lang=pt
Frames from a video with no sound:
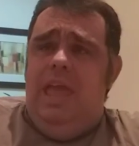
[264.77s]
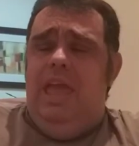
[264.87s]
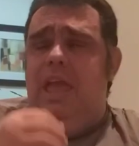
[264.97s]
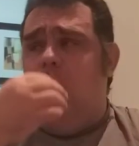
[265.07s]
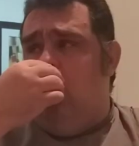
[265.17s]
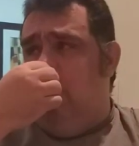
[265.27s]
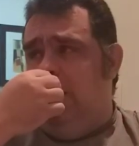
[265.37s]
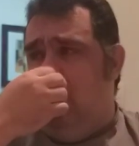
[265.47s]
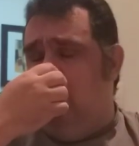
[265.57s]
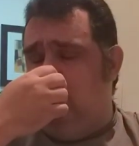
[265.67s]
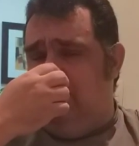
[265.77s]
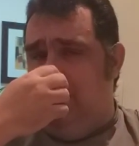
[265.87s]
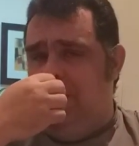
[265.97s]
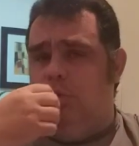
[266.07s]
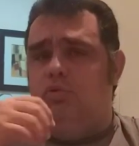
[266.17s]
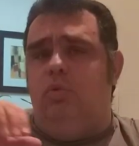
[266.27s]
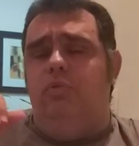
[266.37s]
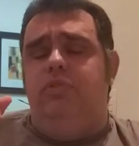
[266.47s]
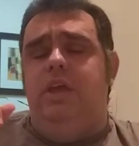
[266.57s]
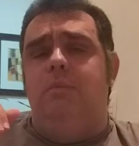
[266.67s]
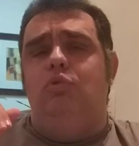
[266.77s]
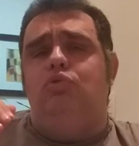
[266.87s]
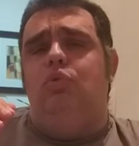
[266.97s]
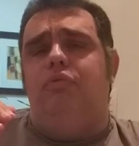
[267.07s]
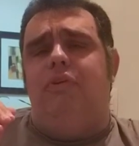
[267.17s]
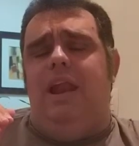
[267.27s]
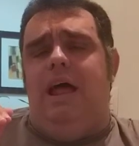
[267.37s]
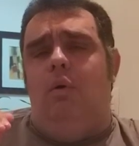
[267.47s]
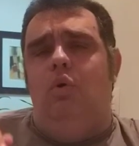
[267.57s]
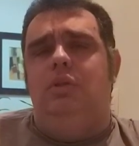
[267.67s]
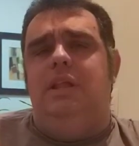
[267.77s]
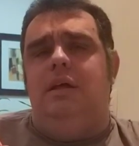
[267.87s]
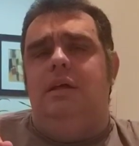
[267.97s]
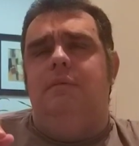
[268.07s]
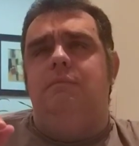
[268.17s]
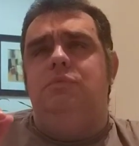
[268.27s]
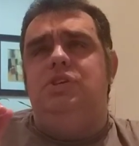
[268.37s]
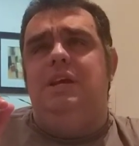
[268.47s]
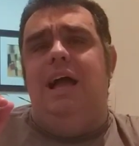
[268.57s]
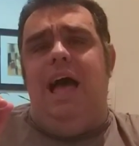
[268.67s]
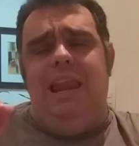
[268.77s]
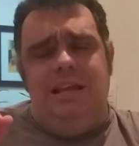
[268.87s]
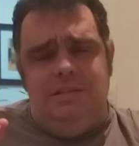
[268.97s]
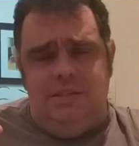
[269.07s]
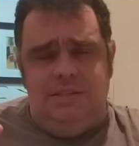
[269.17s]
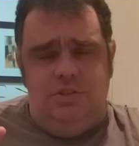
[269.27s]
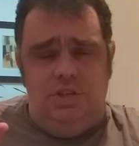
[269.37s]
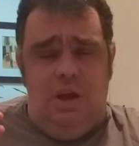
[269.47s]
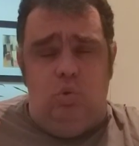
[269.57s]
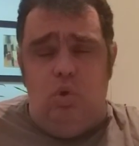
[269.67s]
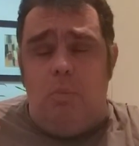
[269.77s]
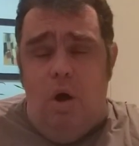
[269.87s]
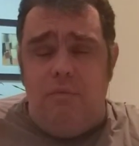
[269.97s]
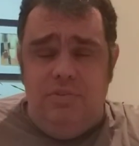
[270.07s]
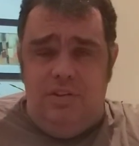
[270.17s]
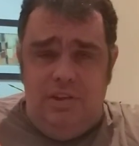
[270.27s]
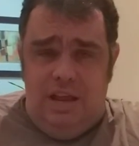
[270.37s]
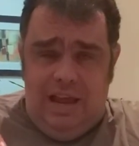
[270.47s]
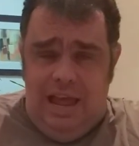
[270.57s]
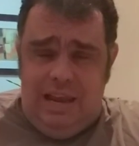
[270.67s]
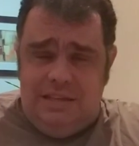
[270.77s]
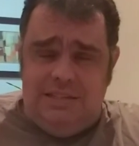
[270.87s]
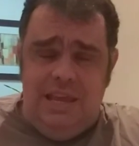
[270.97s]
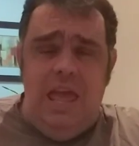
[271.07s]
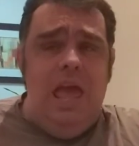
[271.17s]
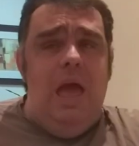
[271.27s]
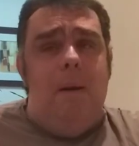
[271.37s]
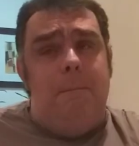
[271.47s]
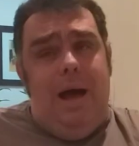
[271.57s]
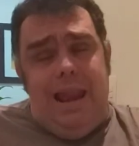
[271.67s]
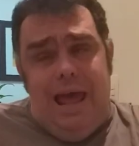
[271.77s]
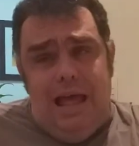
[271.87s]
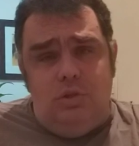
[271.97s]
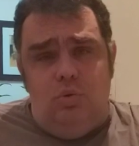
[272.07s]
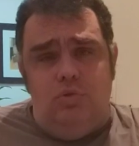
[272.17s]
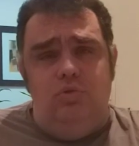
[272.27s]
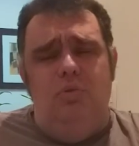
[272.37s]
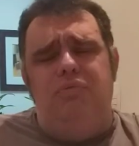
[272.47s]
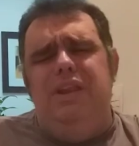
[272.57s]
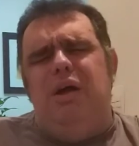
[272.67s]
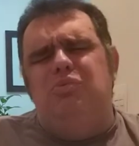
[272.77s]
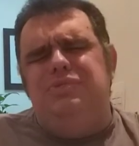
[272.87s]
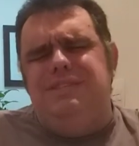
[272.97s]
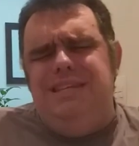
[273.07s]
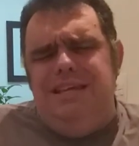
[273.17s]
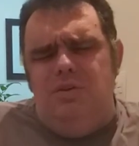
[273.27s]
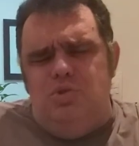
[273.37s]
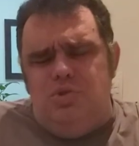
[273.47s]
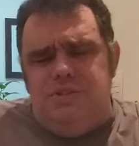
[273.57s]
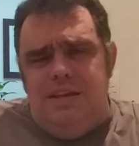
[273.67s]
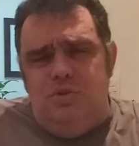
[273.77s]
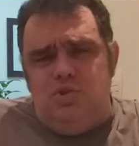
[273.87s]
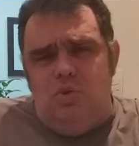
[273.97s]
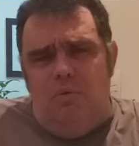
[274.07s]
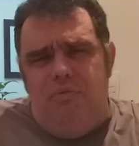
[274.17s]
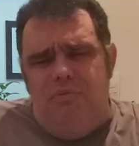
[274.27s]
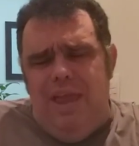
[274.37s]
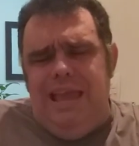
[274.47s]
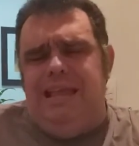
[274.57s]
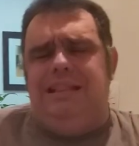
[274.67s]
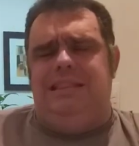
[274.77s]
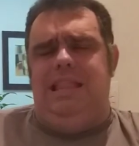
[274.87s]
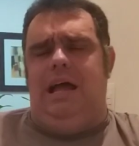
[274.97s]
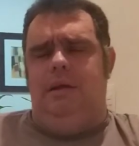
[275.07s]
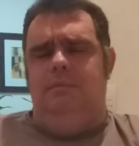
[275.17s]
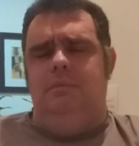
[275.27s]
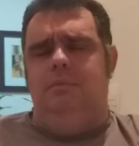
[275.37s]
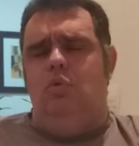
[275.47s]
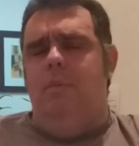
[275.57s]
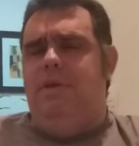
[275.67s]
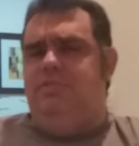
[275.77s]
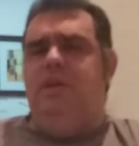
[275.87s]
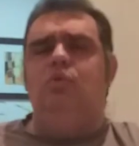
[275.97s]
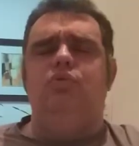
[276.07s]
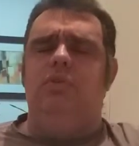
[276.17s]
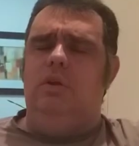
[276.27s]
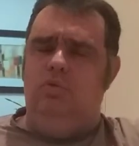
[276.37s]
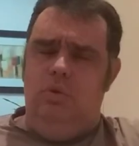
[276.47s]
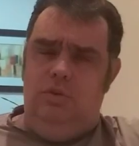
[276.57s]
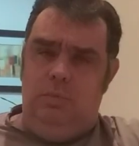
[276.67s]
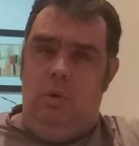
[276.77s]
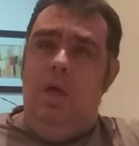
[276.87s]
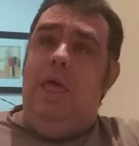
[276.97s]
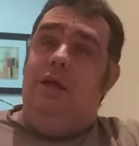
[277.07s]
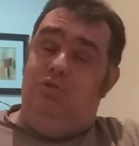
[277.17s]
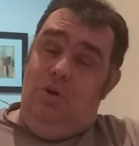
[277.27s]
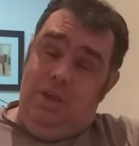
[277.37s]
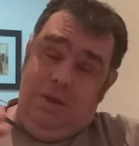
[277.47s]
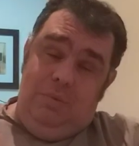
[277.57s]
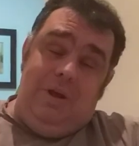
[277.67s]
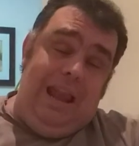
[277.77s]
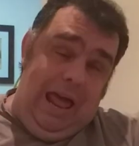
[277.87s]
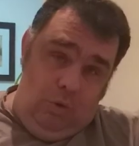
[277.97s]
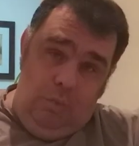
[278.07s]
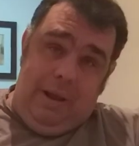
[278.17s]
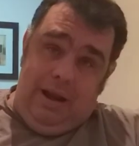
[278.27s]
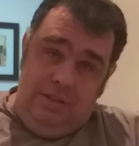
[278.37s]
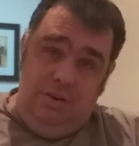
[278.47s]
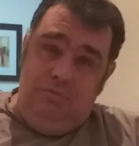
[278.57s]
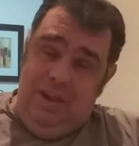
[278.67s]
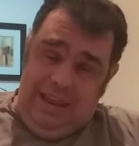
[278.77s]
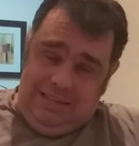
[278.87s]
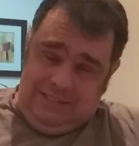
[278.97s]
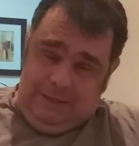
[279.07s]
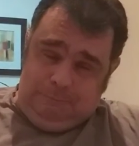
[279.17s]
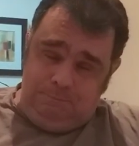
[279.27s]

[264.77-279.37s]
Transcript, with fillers: eu e alguns amigos conseguimos surfar na onda de Galaxies, de automóveis da minha Galaxy, baratos no finalzinho dos anos 90, comecinho dos anos 2000. Só que, claro, com uma grande diferença.